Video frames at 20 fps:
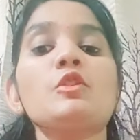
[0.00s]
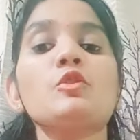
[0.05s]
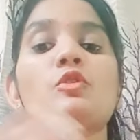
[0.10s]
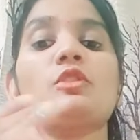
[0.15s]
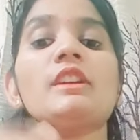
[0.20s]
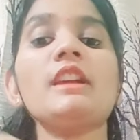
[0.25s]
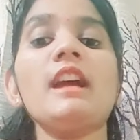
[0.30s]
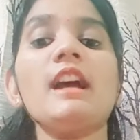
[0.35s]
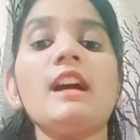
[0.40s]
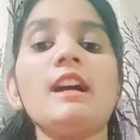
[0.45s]

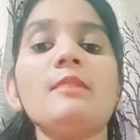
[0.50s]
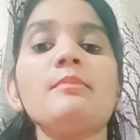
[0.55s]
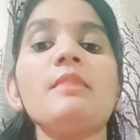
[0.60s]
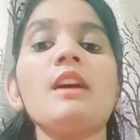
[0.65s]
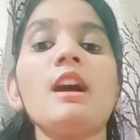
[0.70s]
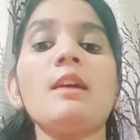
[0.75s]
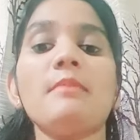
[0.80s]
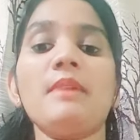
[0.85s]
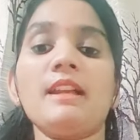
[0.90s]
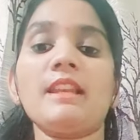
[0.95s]
क्योंकि
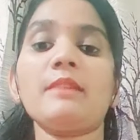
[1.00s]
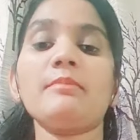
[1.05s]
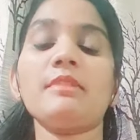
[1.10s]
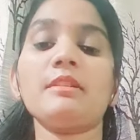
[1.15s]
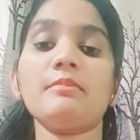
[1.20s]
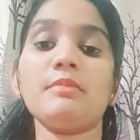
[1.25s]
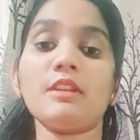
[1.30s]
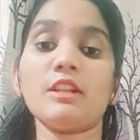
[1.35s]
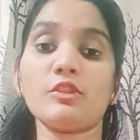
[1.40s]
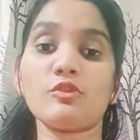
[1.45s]
अब हमारे
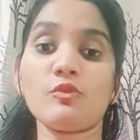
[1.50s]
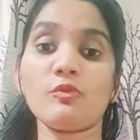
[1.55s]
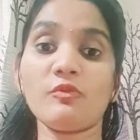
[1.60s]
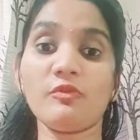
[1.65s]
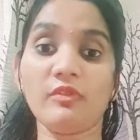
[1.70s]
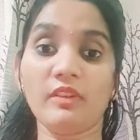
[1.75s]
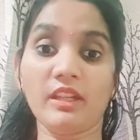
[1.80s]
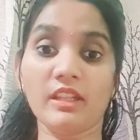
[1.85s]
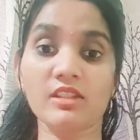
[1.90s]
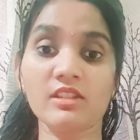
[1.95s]
बेबी का जो
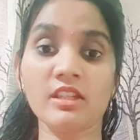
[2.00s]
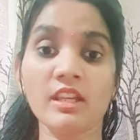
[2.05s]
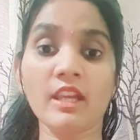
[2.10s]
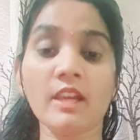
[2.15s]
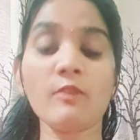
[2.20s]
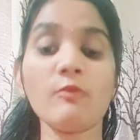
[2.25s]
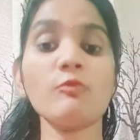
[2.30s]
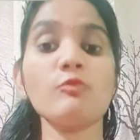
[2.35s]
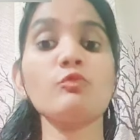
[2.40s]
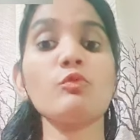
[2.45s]
वेट
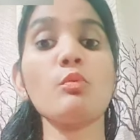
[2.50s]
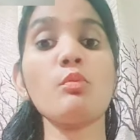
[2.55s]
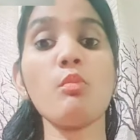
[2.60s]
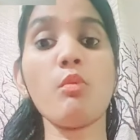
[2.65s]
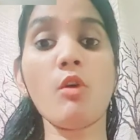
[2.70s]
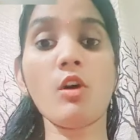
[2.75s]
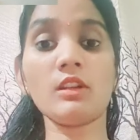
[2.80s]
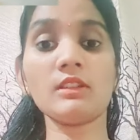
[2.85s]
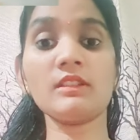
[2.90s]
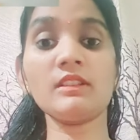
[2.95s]
है वो
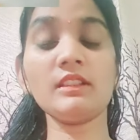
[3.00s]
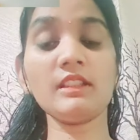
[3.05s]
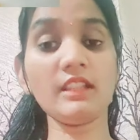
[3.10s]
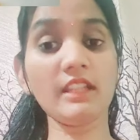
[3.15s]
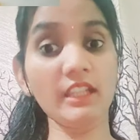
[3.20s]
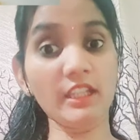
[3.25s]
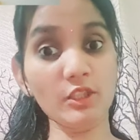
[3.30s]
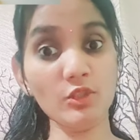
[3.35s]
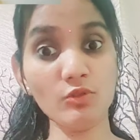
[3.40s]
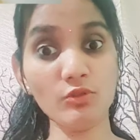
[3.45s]
बहुत
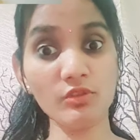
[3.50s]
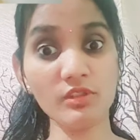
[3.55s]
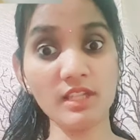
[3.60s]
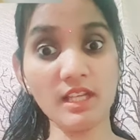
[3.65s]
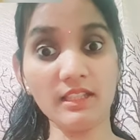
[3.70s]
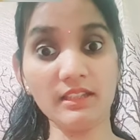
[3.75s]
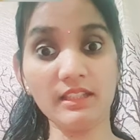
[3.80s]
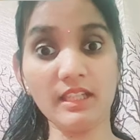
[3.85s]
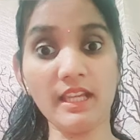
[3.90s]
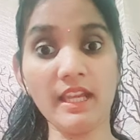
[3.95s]
गेन हो
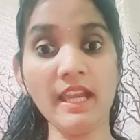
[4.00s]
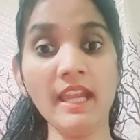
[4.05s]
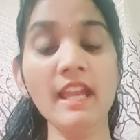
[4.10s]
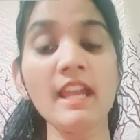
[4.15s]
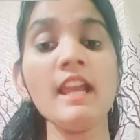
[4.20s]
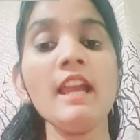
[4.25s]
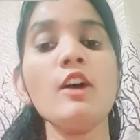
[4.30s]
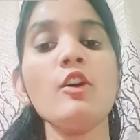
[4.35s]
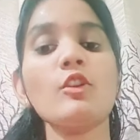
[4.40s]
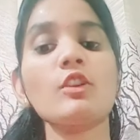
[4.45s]
जाता है
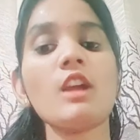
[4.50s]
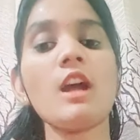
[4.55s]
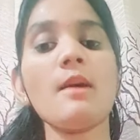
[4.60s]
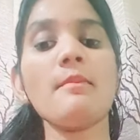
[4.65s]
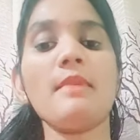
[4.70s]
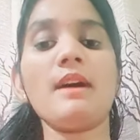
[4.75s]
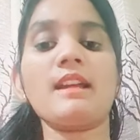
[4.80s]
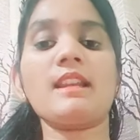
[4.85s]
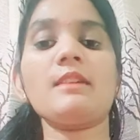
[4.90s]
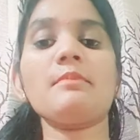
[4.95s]
और
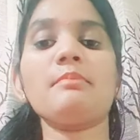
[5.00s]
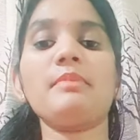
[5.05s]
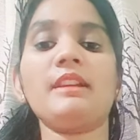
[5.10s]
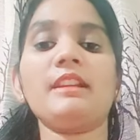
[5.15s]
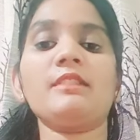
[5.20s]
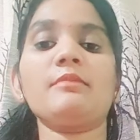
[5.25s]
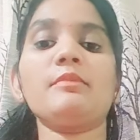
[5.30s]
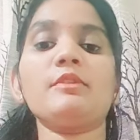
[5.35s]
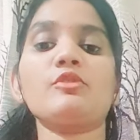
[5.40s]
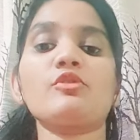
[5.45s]
हमारा
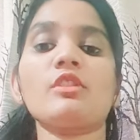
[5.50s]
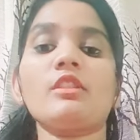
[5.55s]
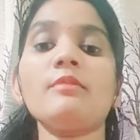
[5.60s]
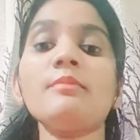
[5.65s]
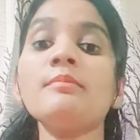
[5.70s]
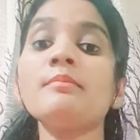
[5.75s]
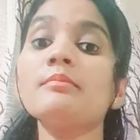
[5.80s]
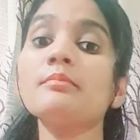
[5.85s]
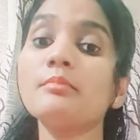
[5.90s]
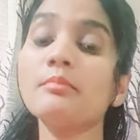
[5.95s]
पेट भी
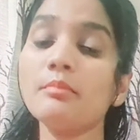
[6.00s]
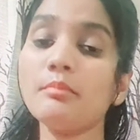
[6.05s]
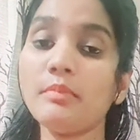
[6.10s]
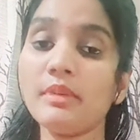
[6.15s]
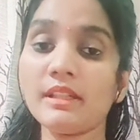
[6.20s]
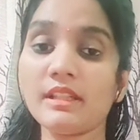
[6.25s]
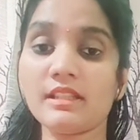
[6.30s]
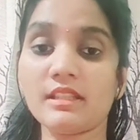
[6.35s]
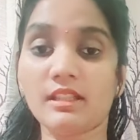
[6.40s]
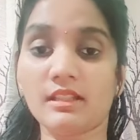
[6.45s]
जो
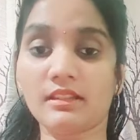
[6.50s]
बढ़